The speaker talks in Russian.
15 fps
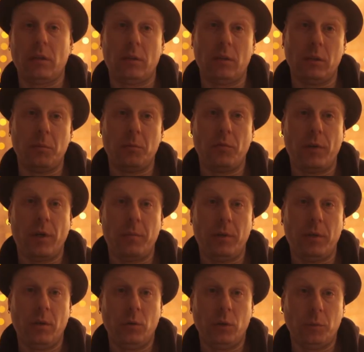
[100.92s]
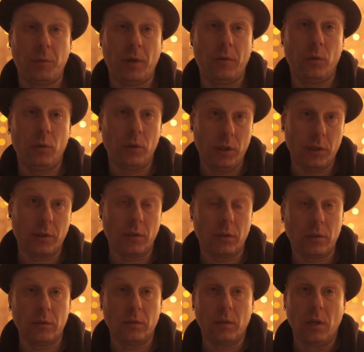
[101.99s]
К этому времени я уже провел
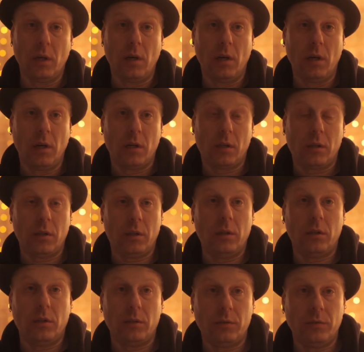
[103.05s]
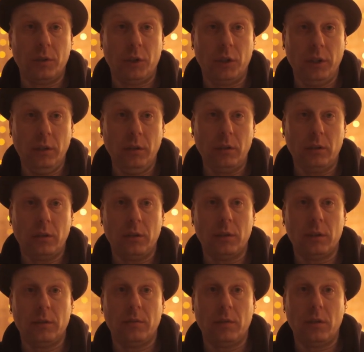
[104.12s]
несколько таких вечеринок
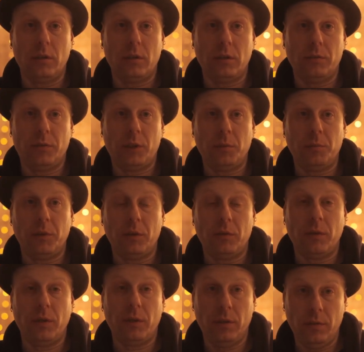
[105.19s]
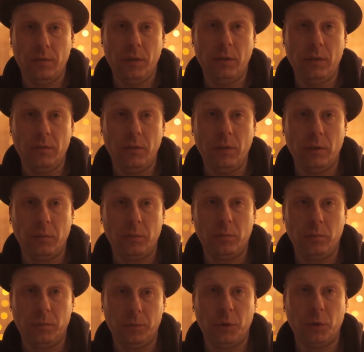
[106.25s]
танцевальных, и все мне говорят, давай, давай,
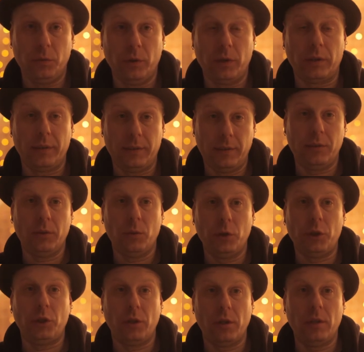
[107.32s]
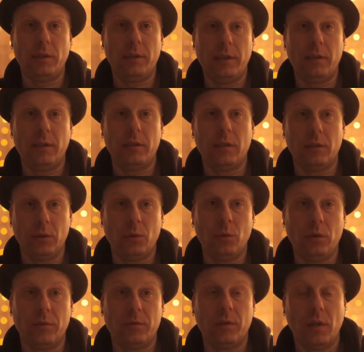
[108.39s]
чувак, если ты хочешь играть для
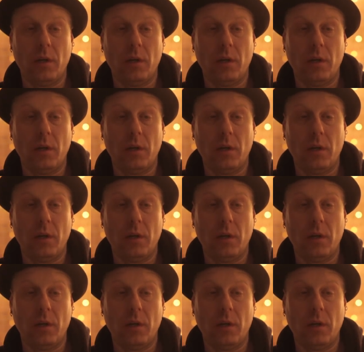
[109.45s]
танцоров,